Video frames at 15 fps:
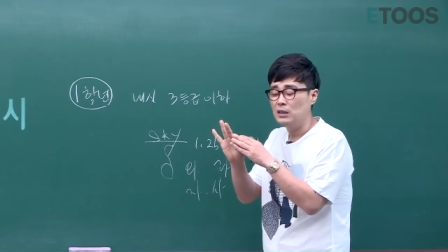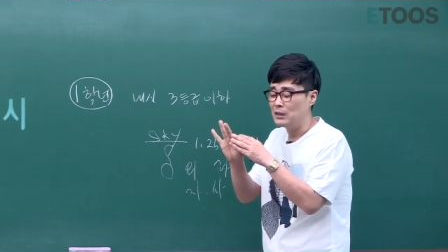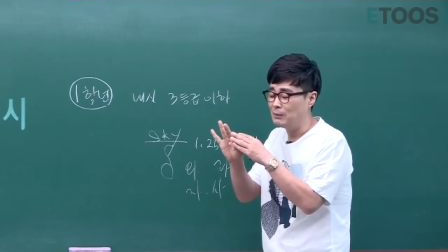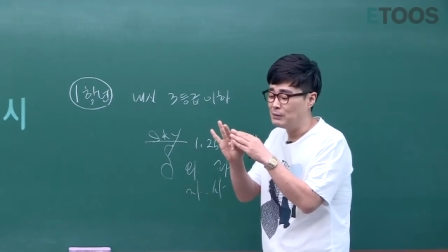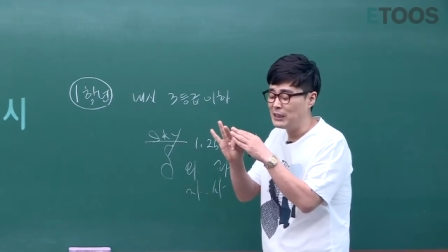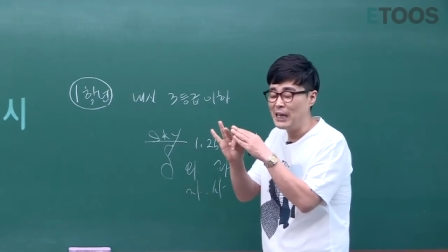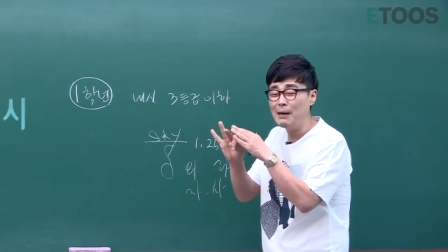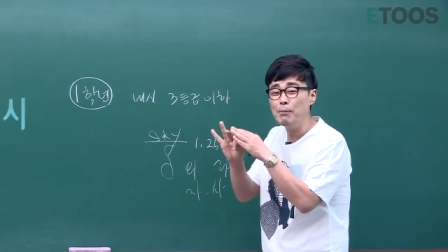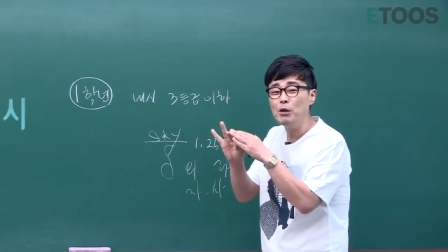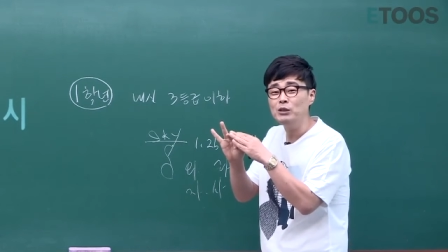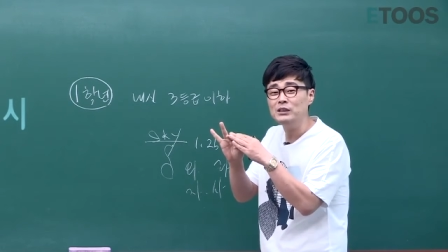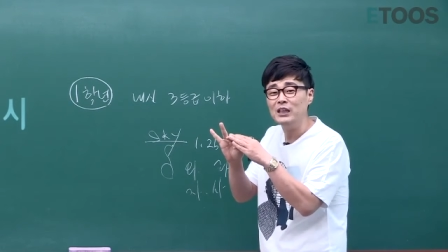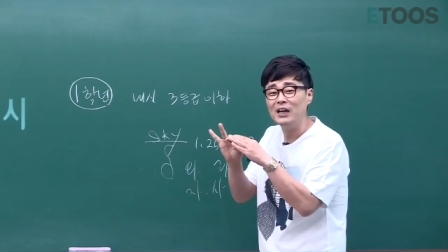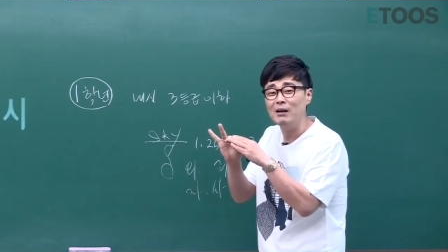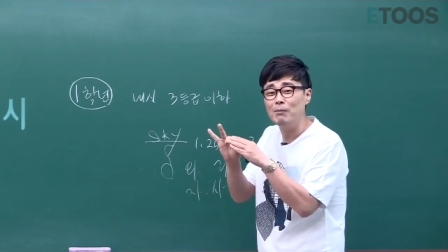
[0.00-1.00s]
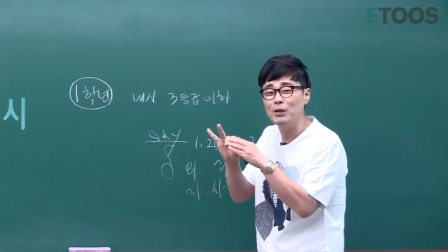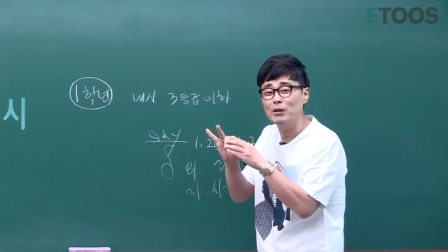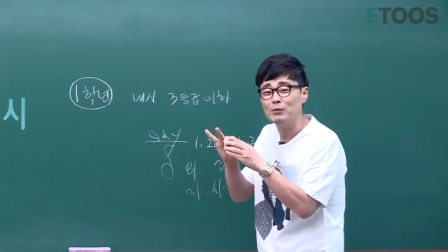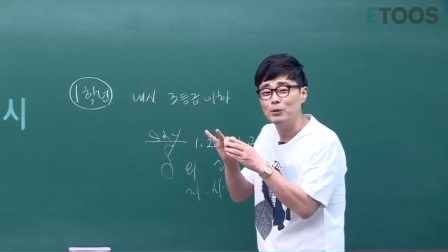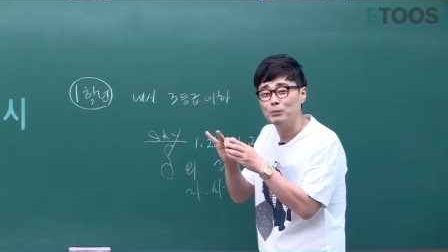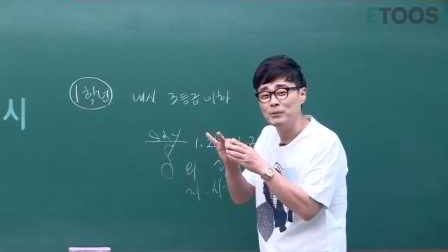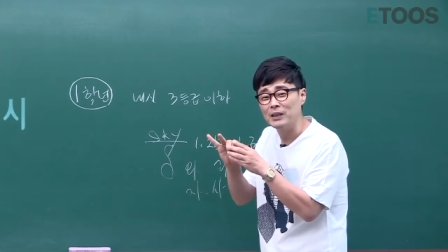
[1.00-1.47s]
그 다음 세 번째가 바로
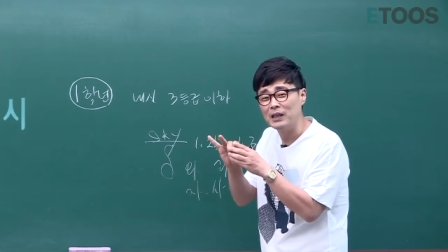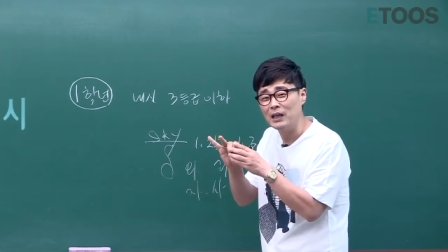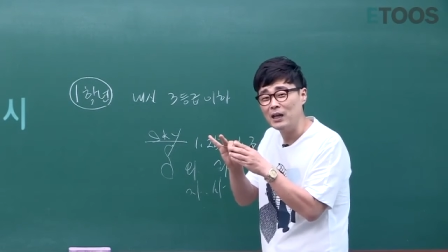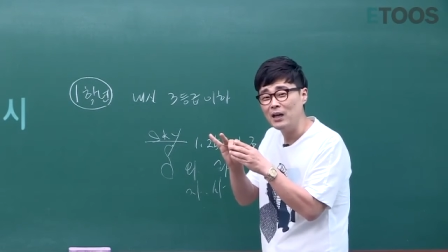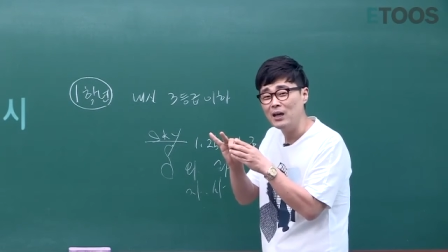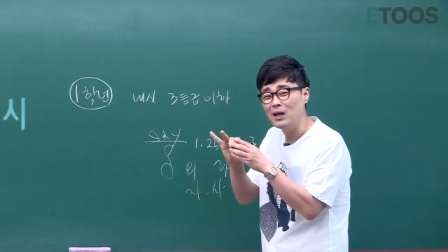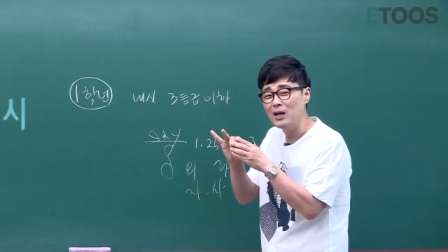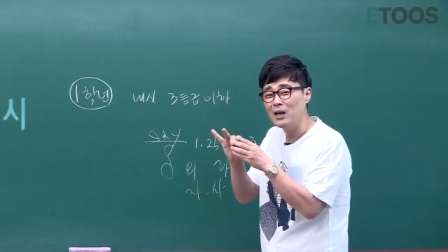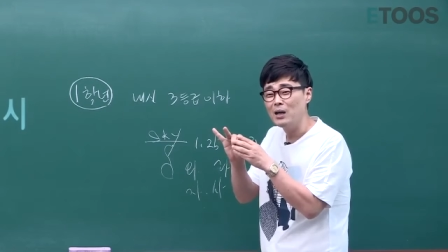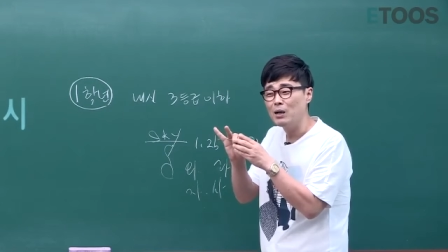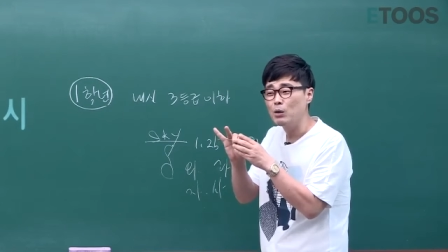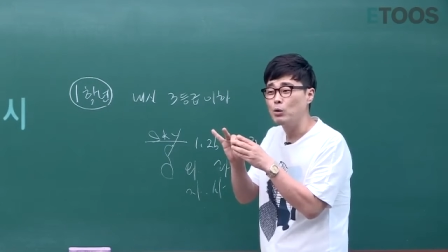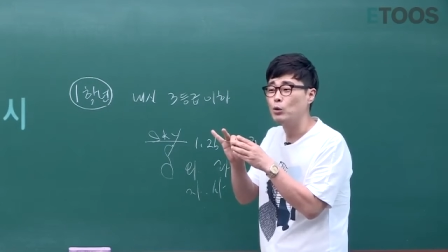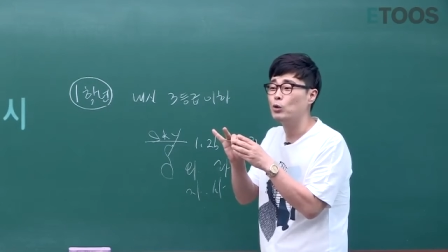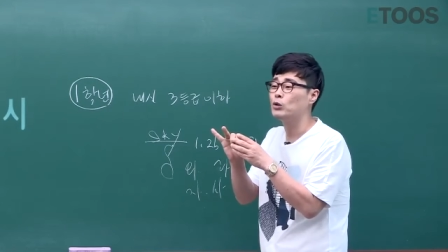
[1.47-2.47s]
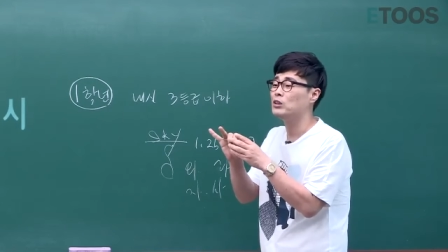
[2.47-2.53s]
뭡니까? 고교